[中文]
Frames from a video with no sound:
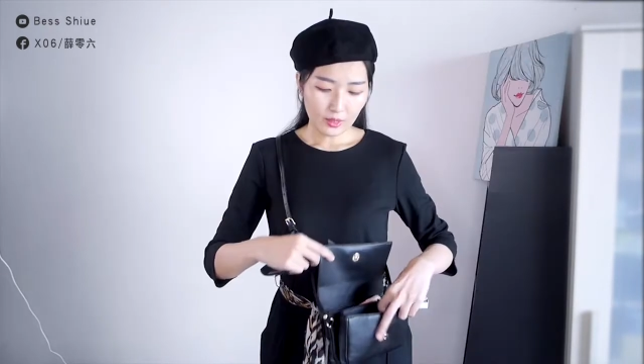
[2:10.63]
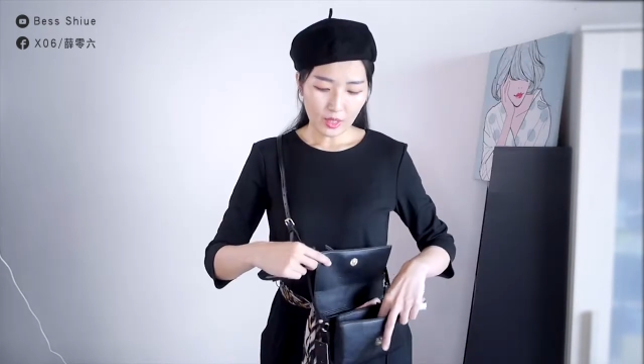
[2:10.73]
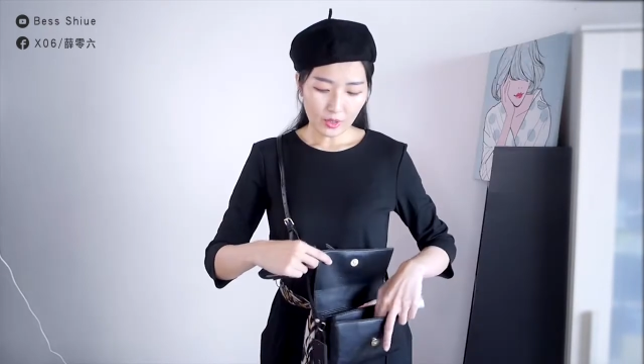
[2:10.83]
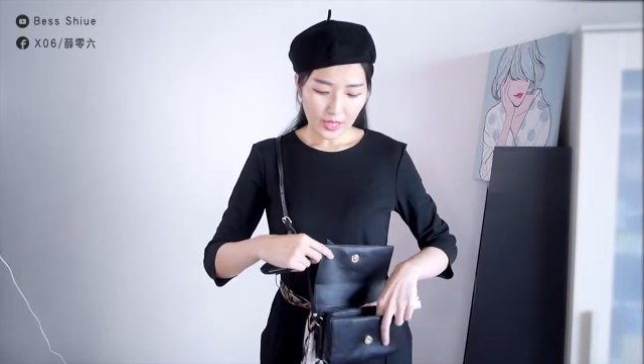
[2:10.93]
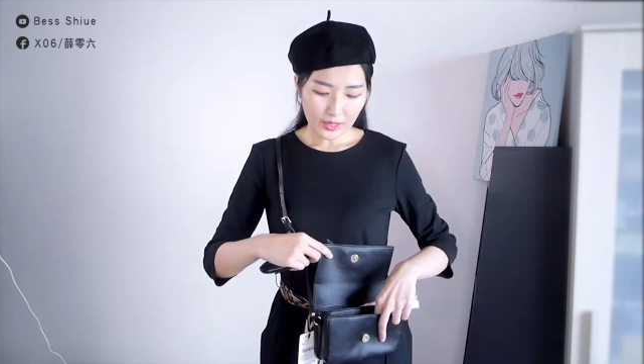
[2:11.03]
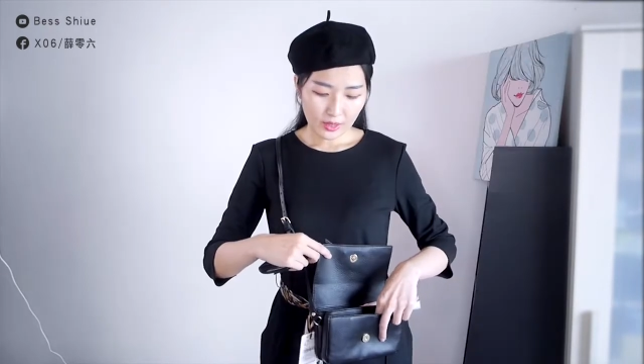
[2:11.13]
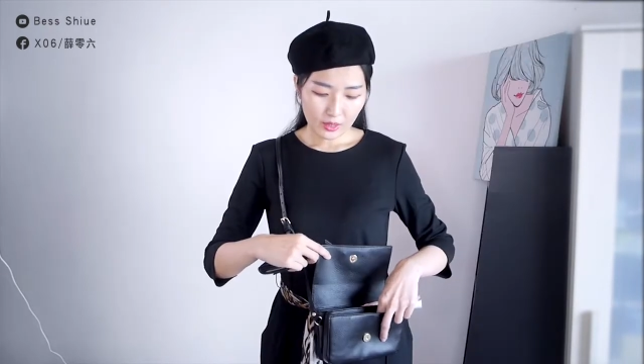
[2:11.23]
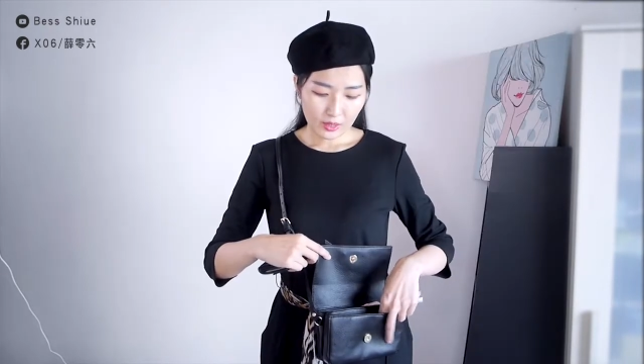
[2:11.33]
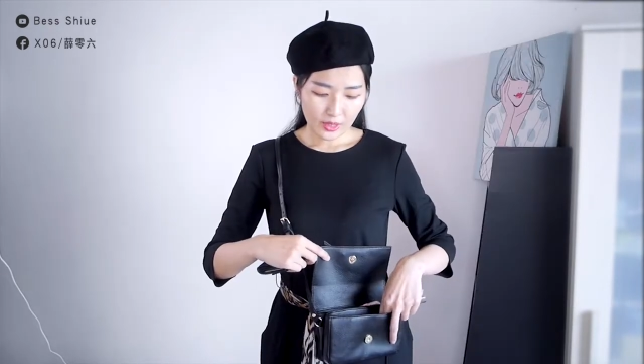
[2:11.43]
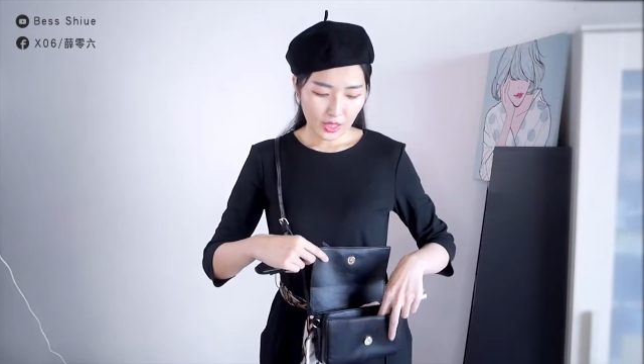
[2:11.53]
然后再来
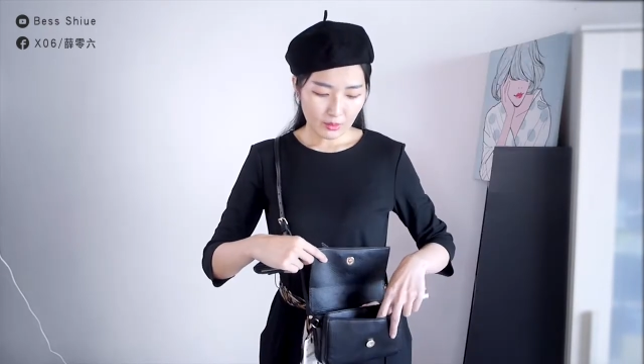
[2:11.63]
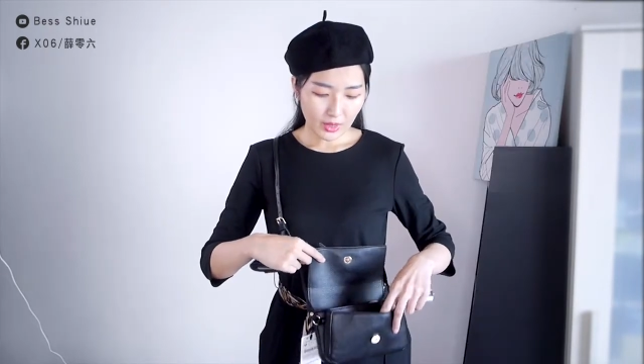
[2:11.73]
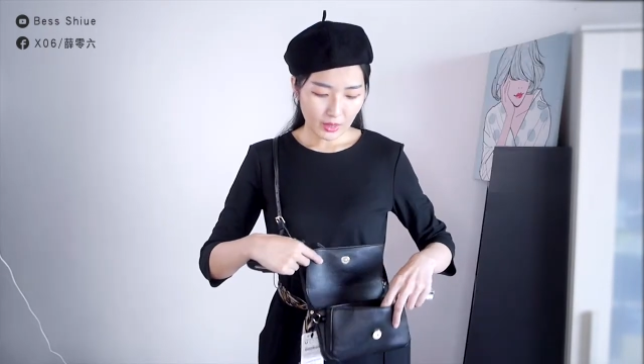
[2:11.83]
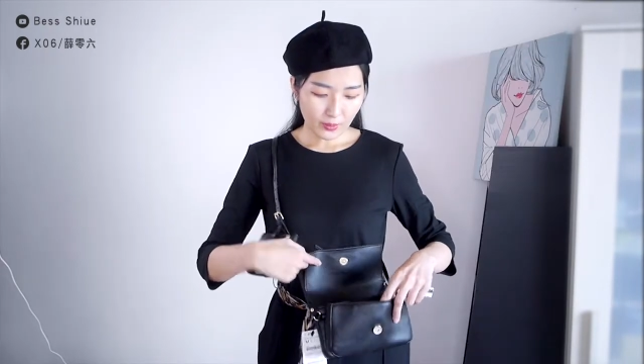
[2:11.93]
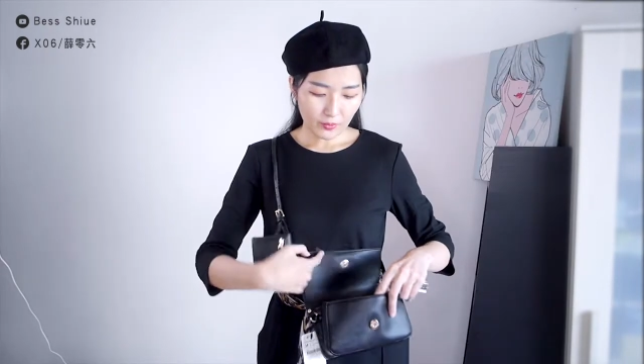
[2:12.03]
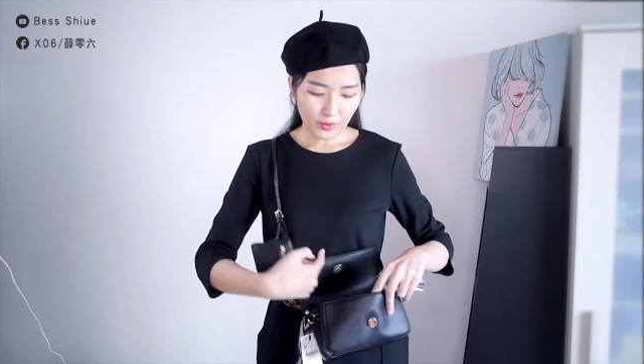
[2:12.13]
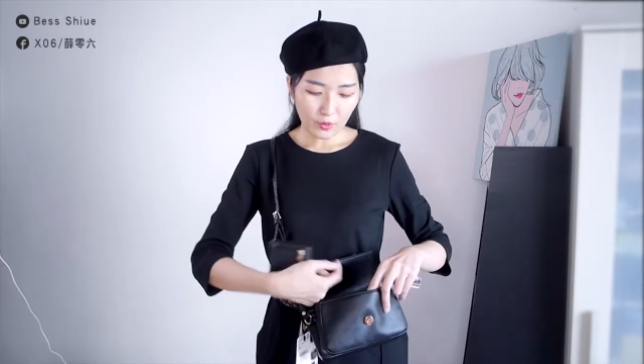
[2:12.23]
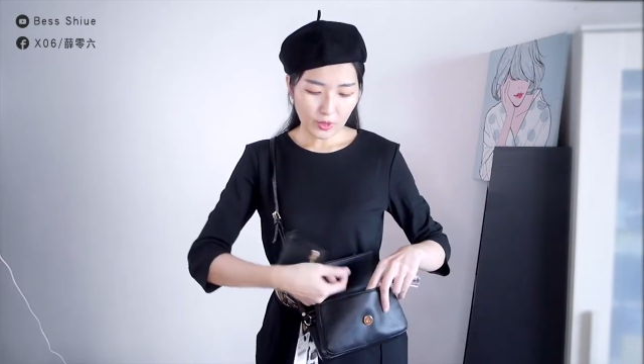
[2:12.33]
是前面的部分，